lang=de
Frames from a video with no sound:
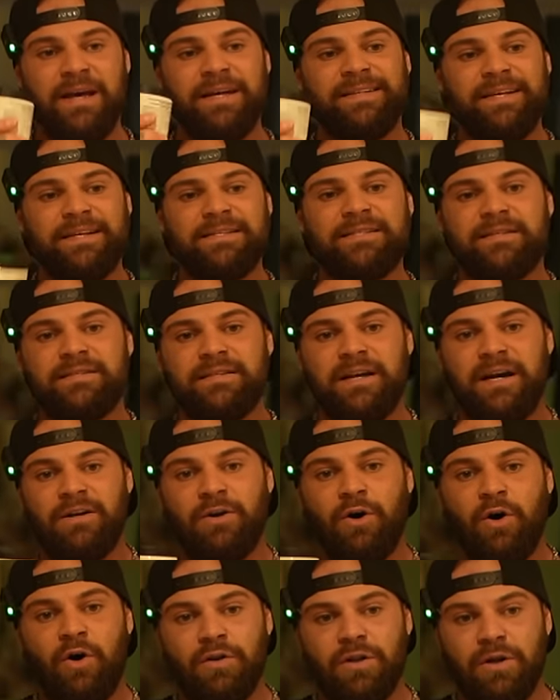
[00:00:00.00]
Das ist
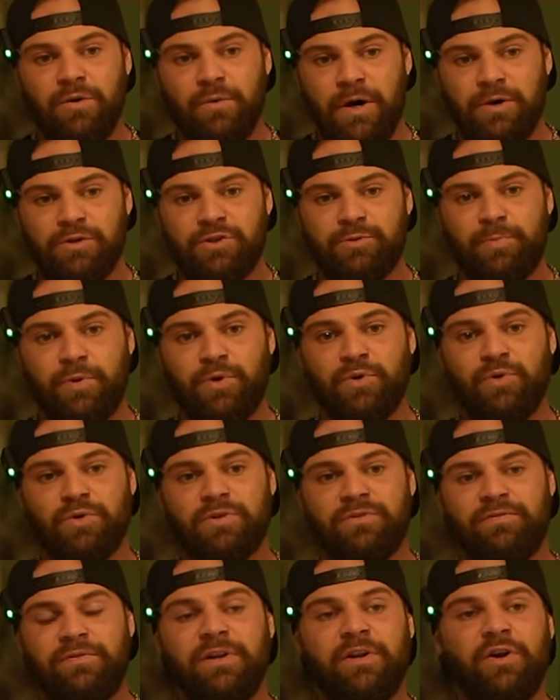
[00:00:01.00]
ein
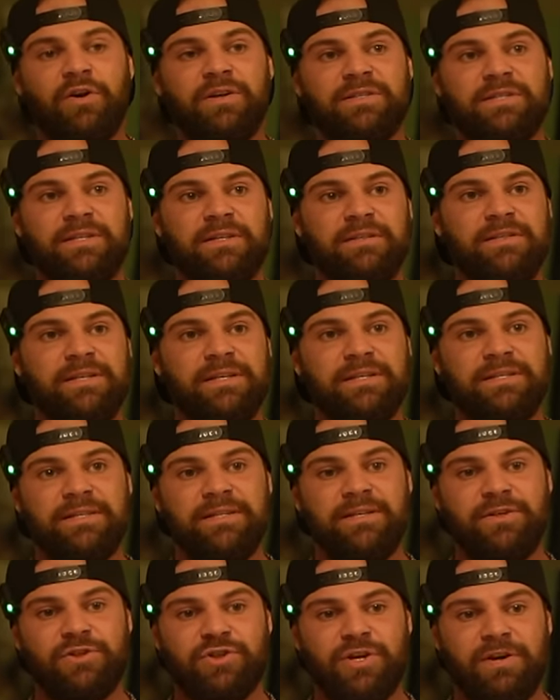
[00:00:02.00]
All-Around-Produkt für Leute, die es
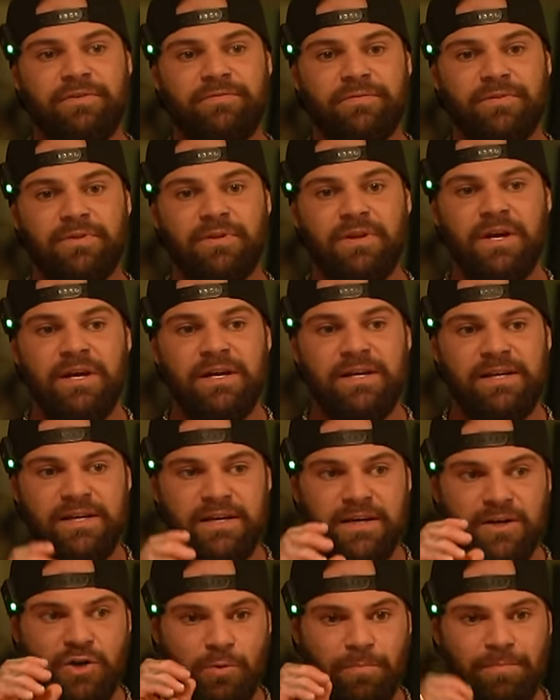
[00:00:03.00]
nicht schaffen,
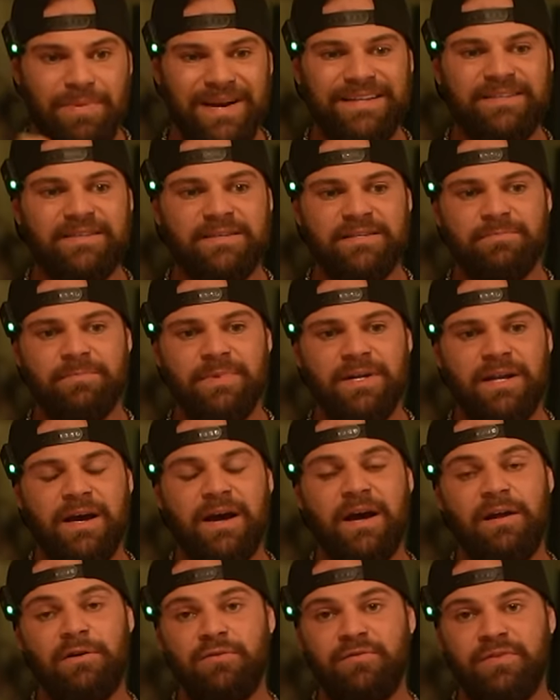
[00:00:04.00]
ihr komplettes
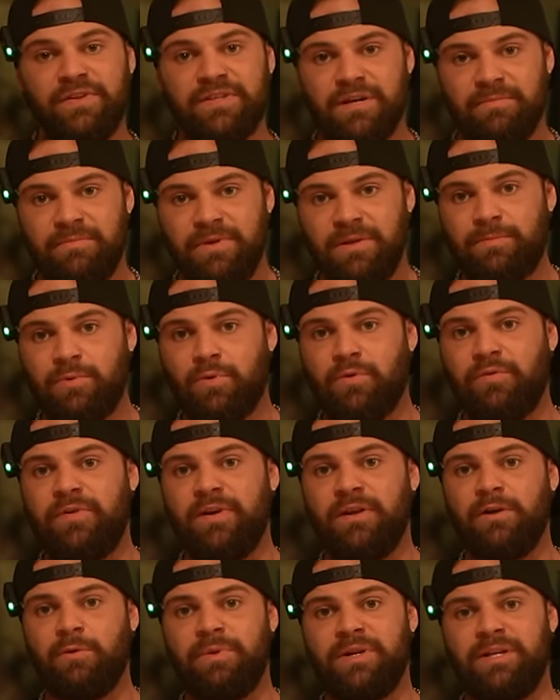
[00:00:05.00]
Mineral- und
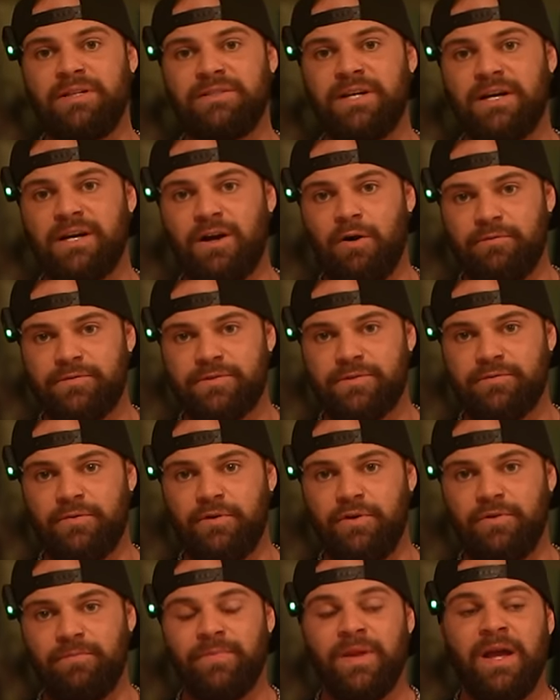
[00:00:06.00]
Vitaminprofil über den Tag
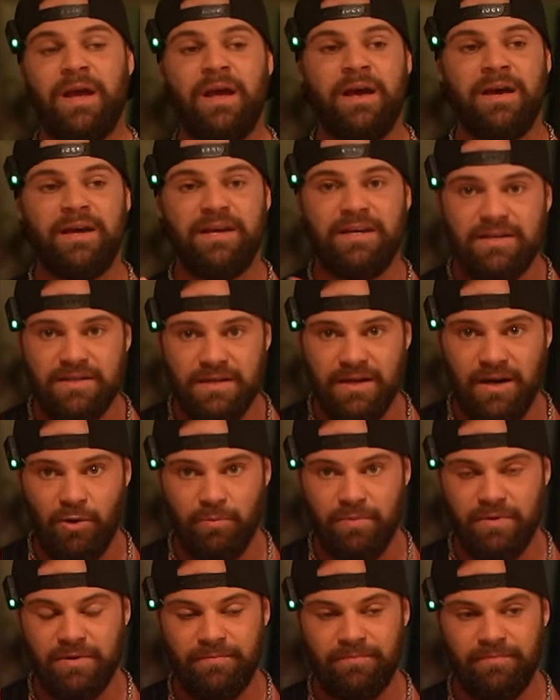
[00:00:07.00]
aufzufüllen. Ich
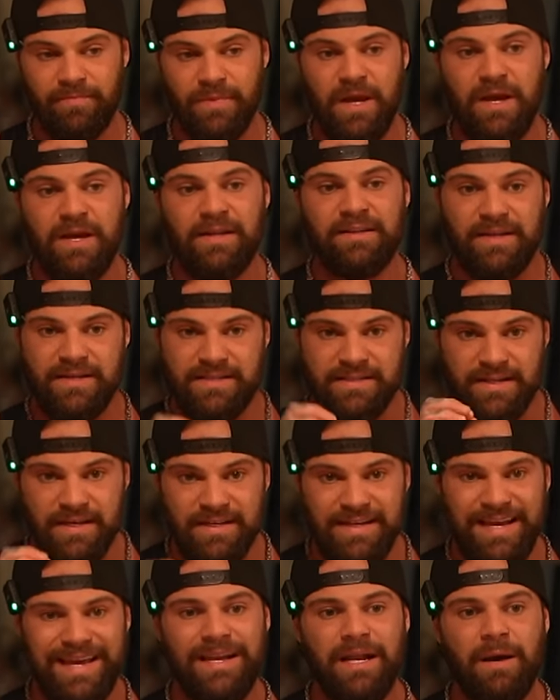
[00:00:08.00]
glaube, dass
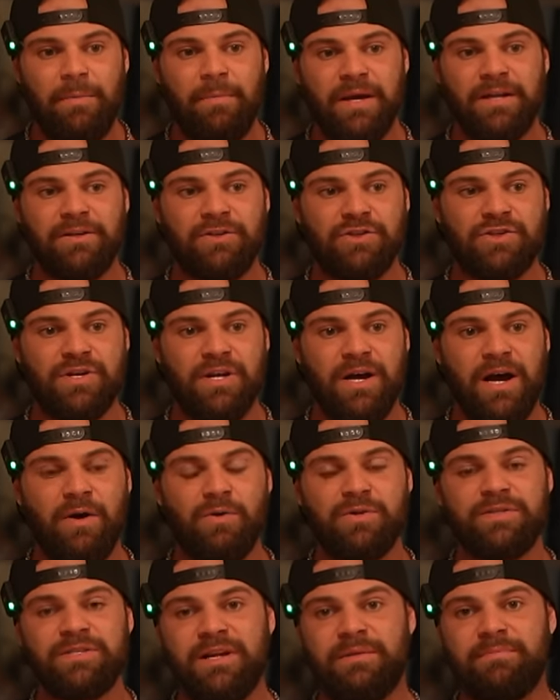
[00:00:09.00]
jeder Mensch
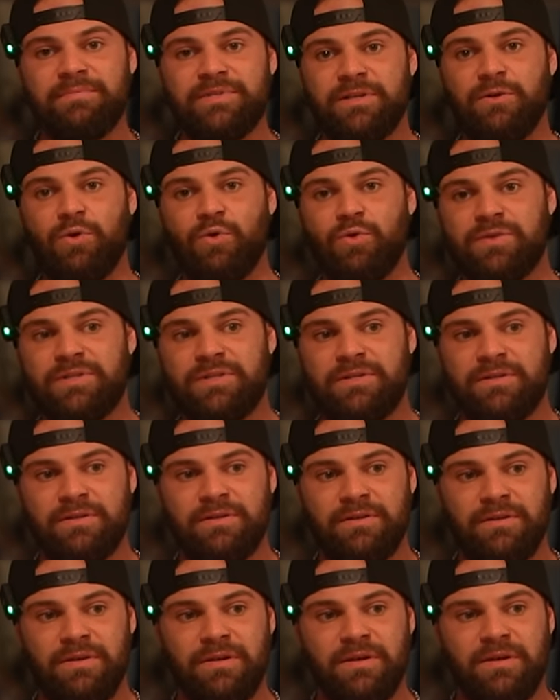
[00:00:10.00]
ausnahmslos
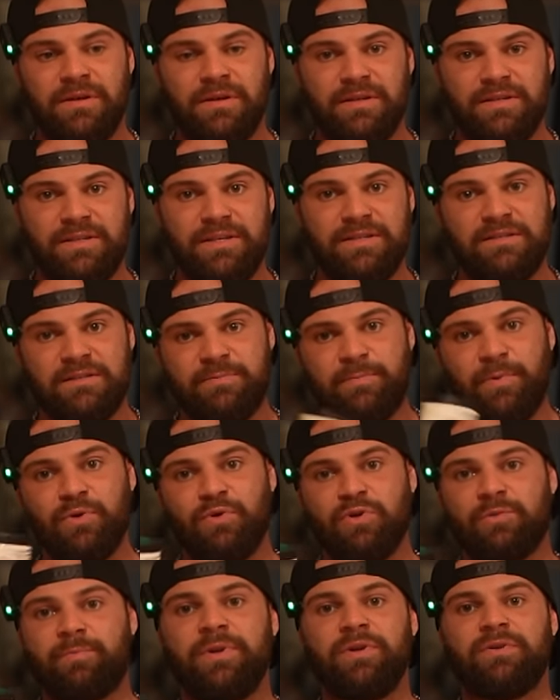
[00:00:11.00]
dieses
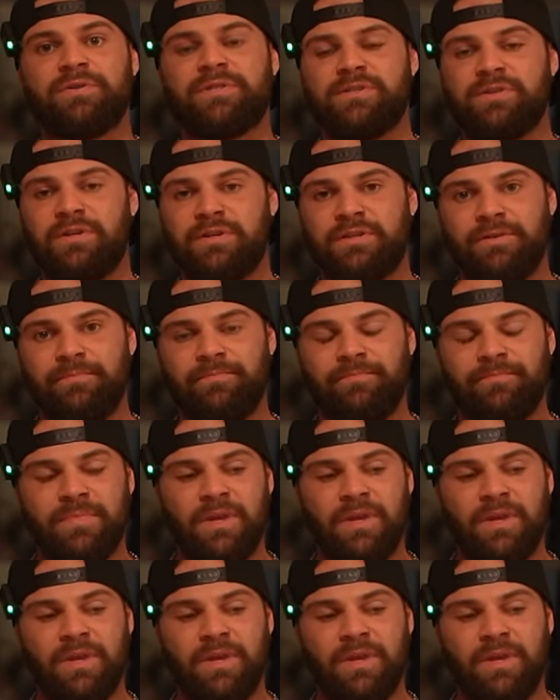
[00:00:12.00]
Produkt benutzen sollte.